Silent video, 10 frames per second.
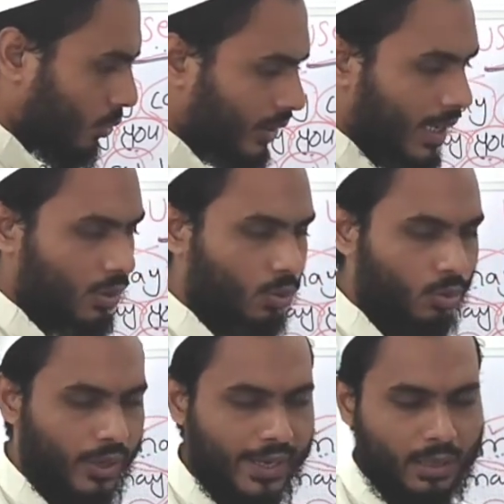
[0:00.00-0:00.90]
सुनते हैं
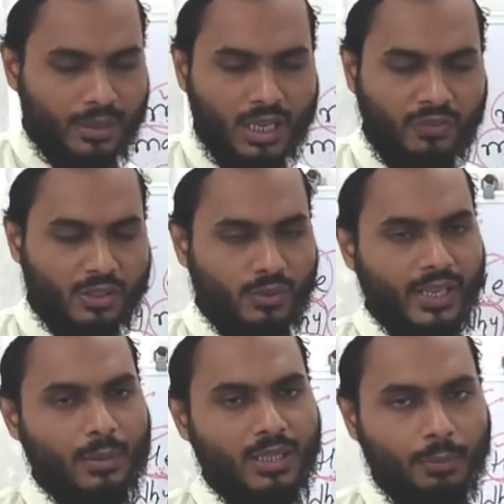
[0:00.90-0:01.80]
स्कूल वगैरह में या ऑफिस
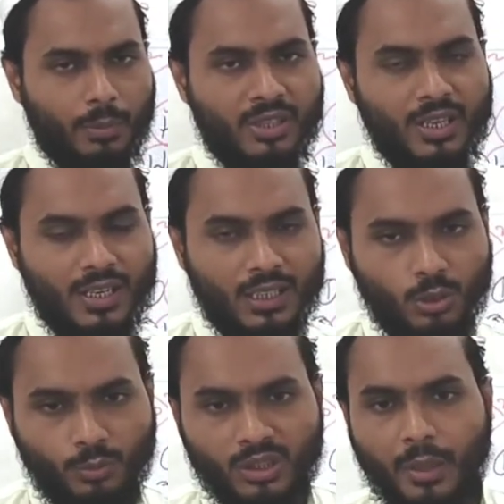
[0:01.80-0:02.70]
वगैरह में जब परमिशन लेते
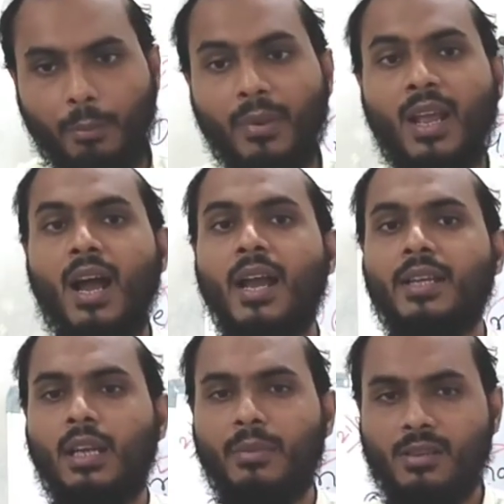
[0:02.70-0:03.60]
तो बोलते हैं मे आई
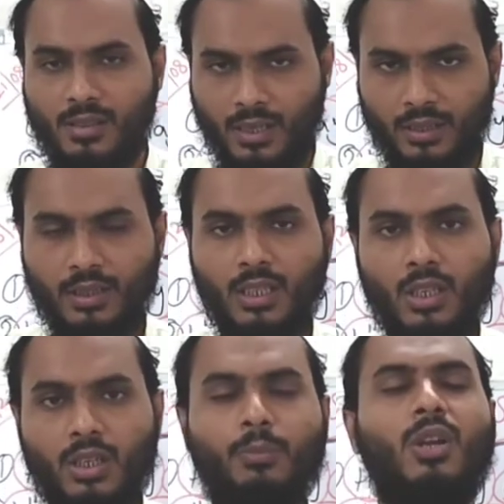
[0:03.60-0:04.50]
कम इन सर
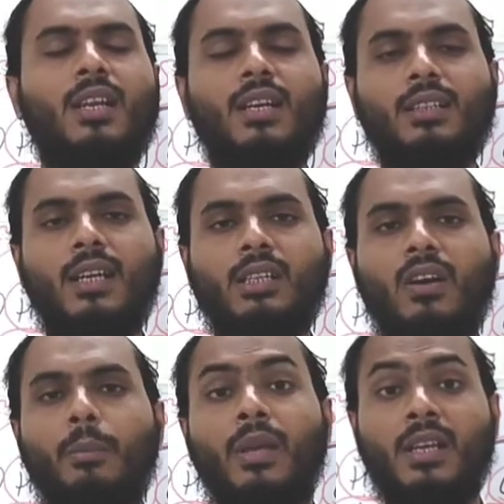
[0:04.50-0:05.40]
बोला जाता है
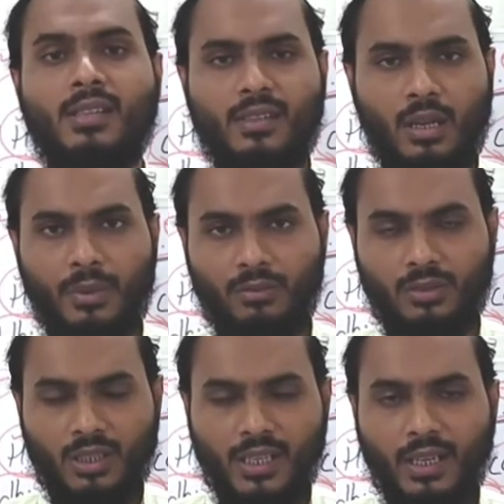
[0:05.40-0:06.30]
जवाब में यस कम इन
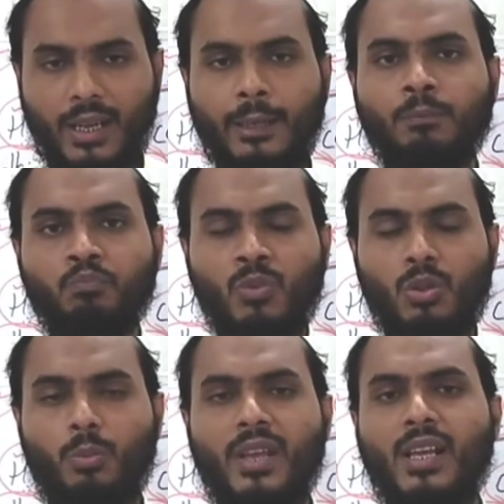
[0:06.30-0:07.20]
ठीक है
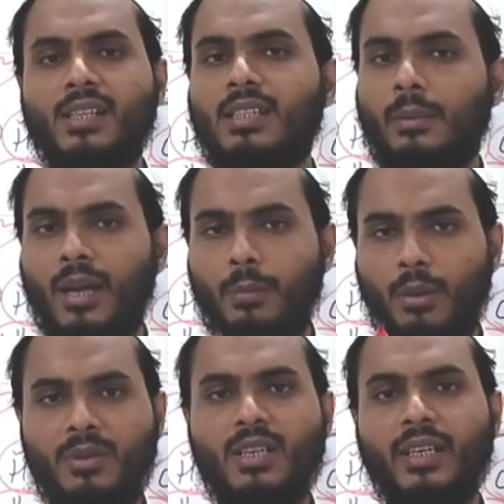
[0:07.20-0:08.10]
तो मे का इस्तेमाल
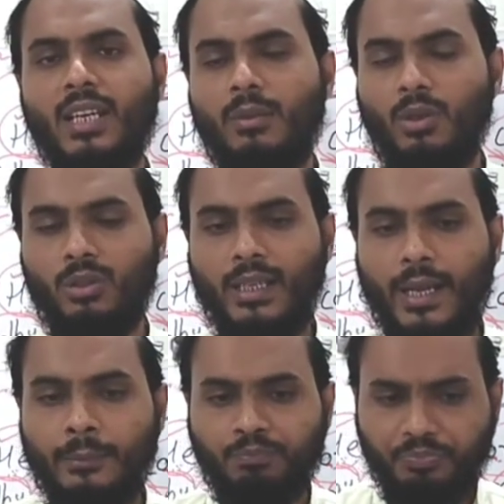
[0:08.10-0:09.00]
परमिशन के लिए भी होता
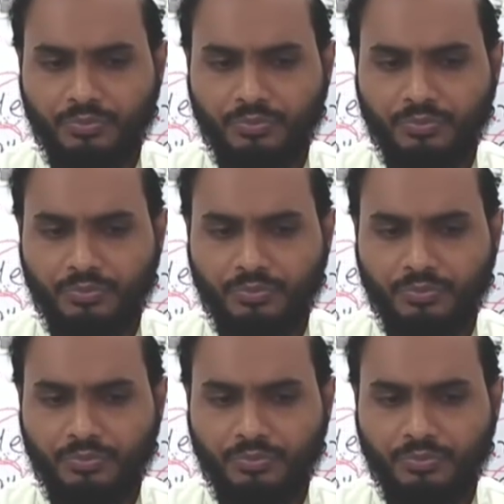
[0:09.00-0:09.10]
है